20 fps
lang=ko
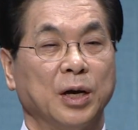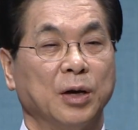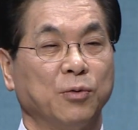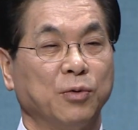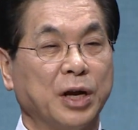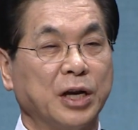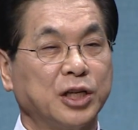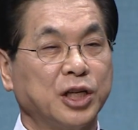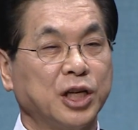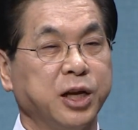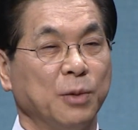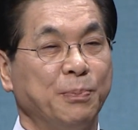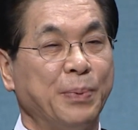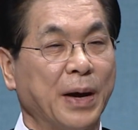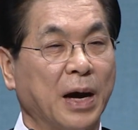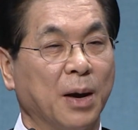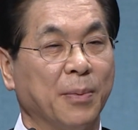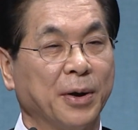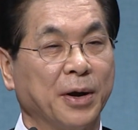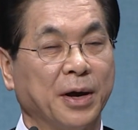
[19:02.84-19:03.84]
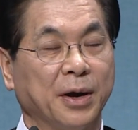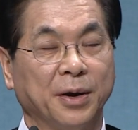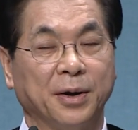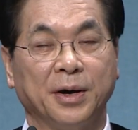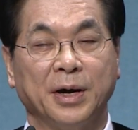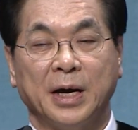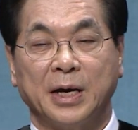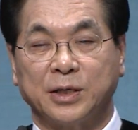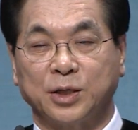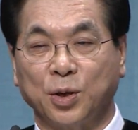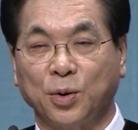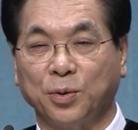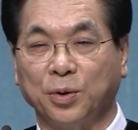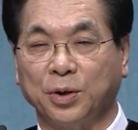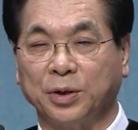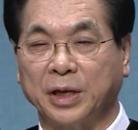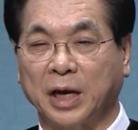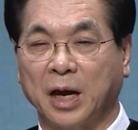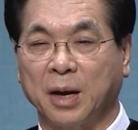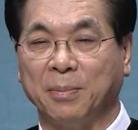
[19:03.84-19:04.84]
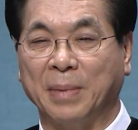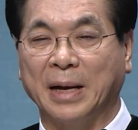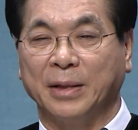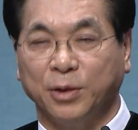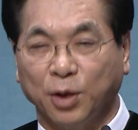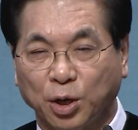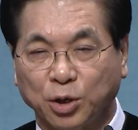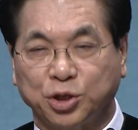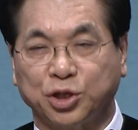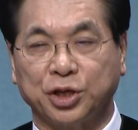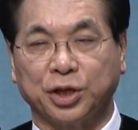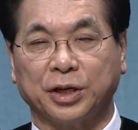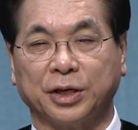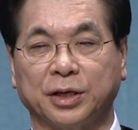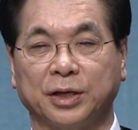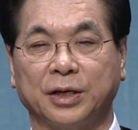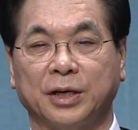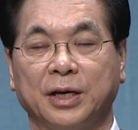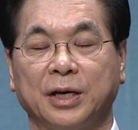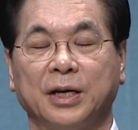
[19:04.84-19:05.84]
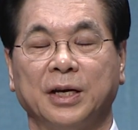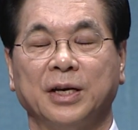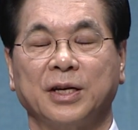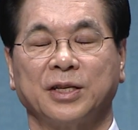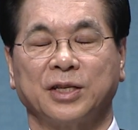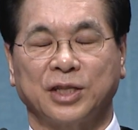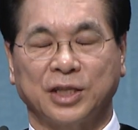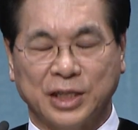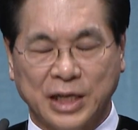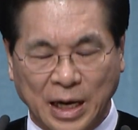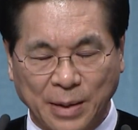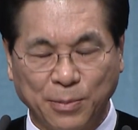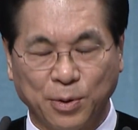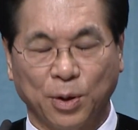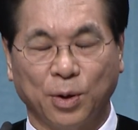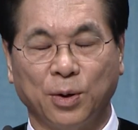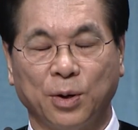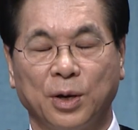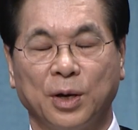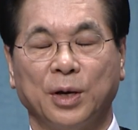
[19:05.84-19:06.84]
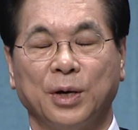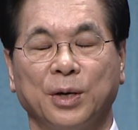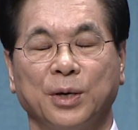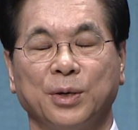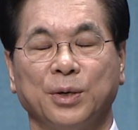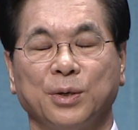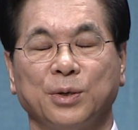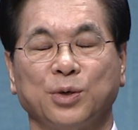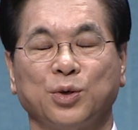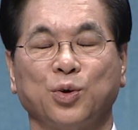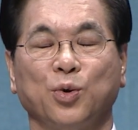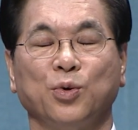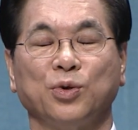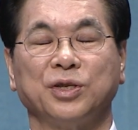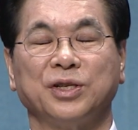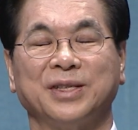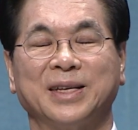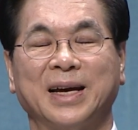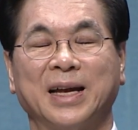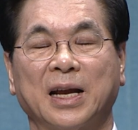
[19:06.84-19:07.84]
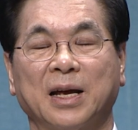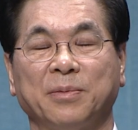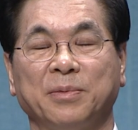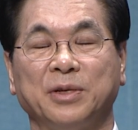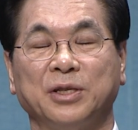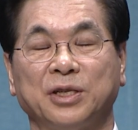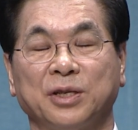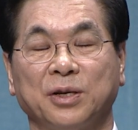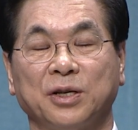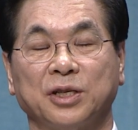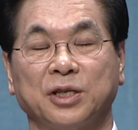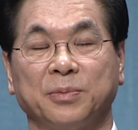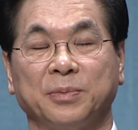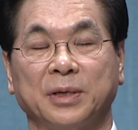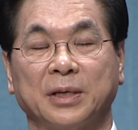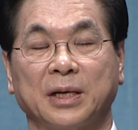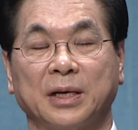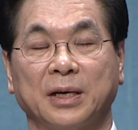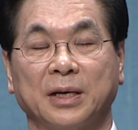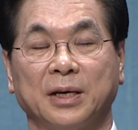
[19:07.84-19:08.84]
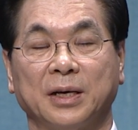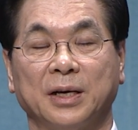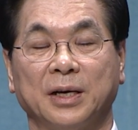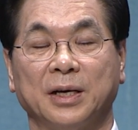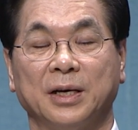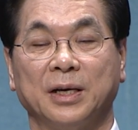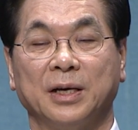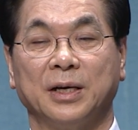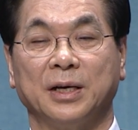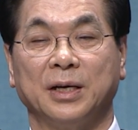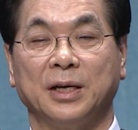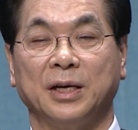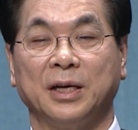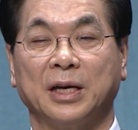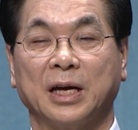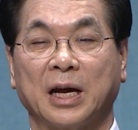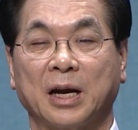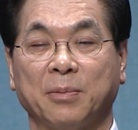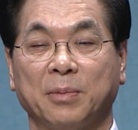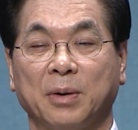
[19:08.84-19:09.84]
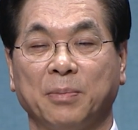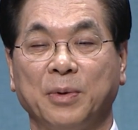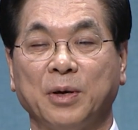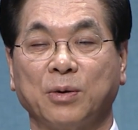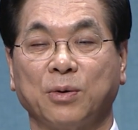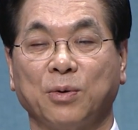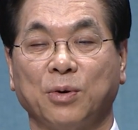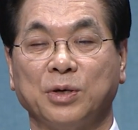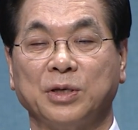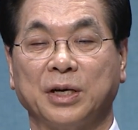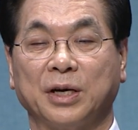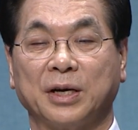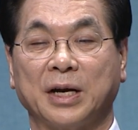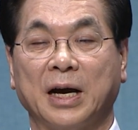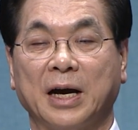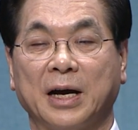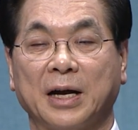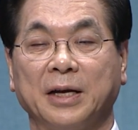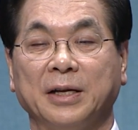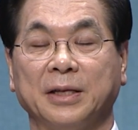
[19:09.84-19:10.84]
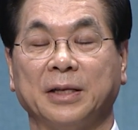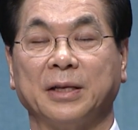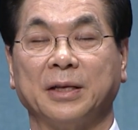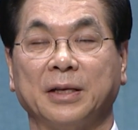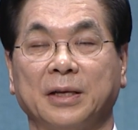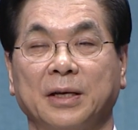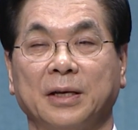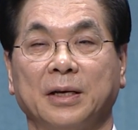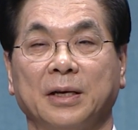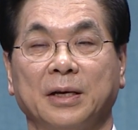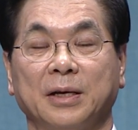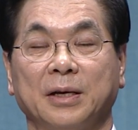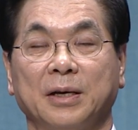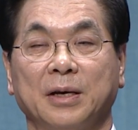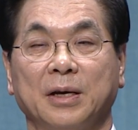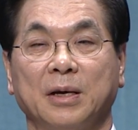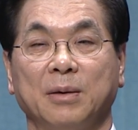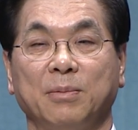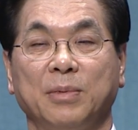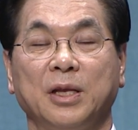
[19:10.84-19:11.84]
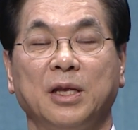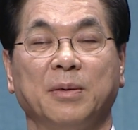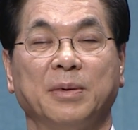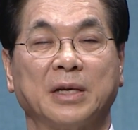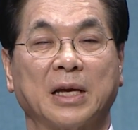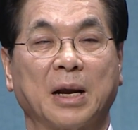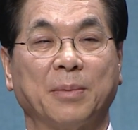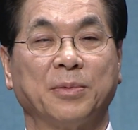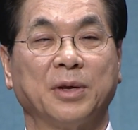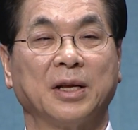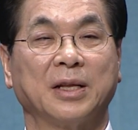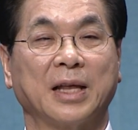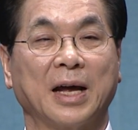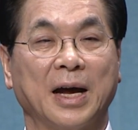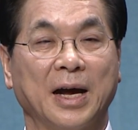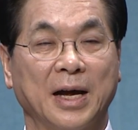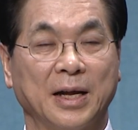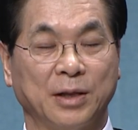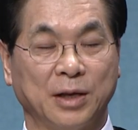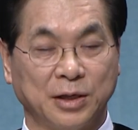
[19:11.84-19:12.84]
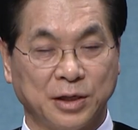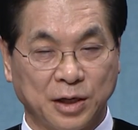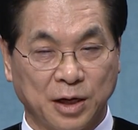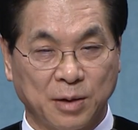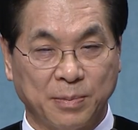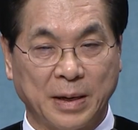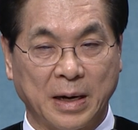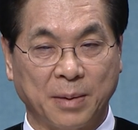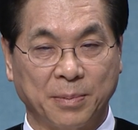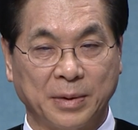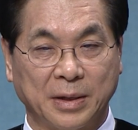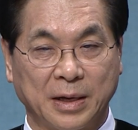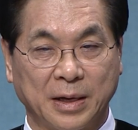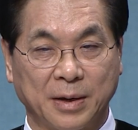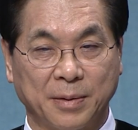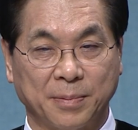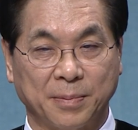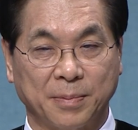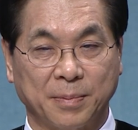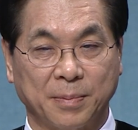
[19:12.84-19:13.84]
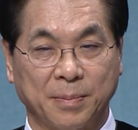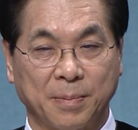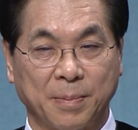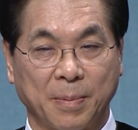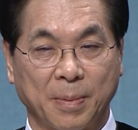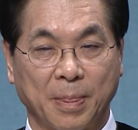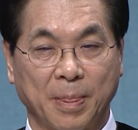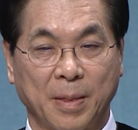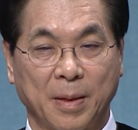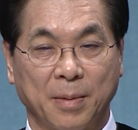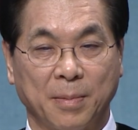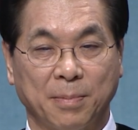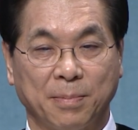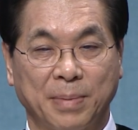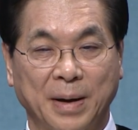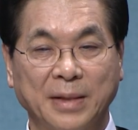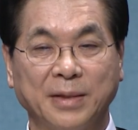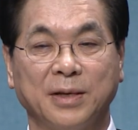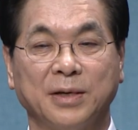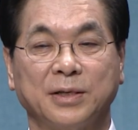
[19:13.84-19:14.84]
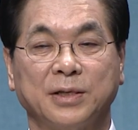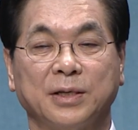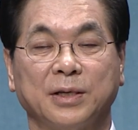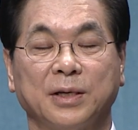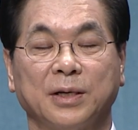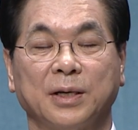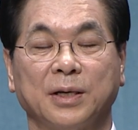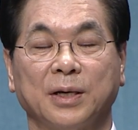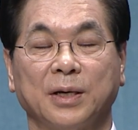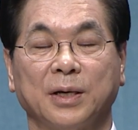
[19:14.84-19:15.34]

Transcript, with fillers: 우리의 실패가 변하여 성공이 되게 만들어 주시는 참으로 좋으신 하나님이신 것입니다. 이 하나님을 믿고 오져 나가는 믿음의 사람들이 다 되시길 바랍니다. 반드시